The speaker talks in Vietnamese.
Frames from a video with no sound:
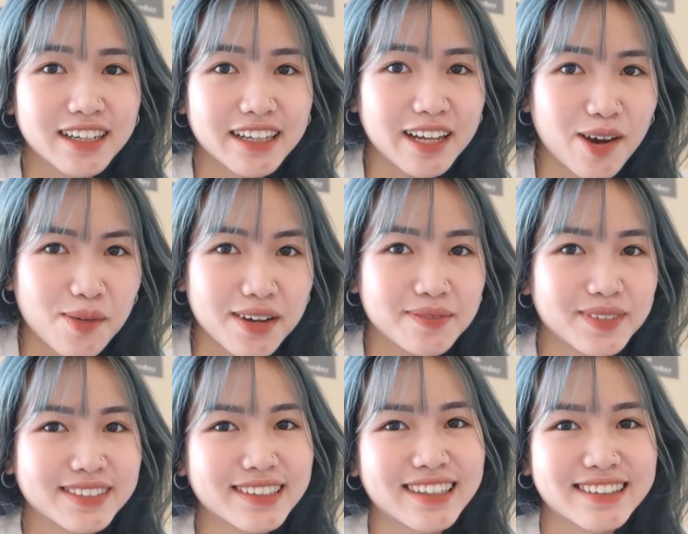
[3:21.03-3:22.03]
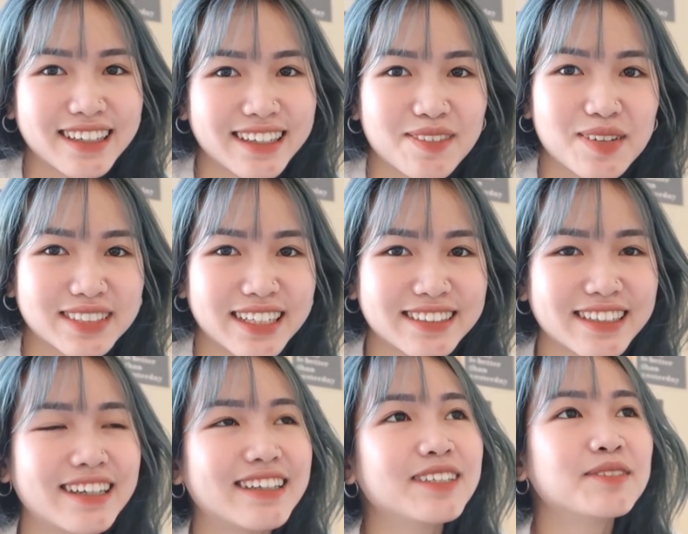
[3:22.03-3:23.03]
yêu ấy mình rất là thích cái biệt danh
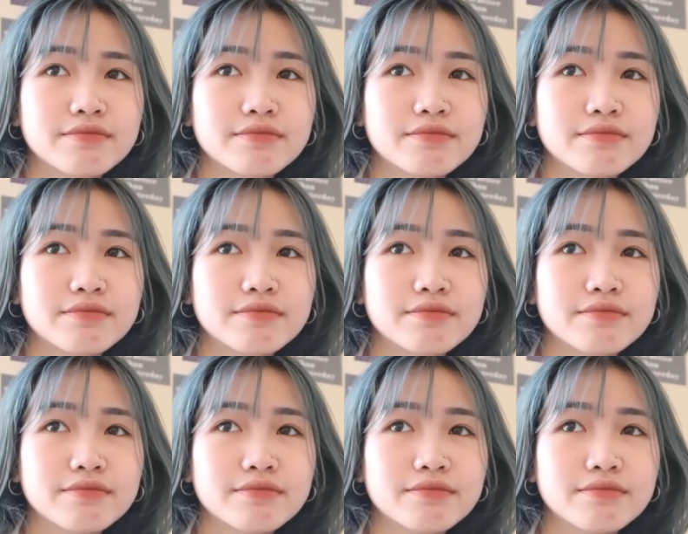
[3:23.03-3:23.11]
đấy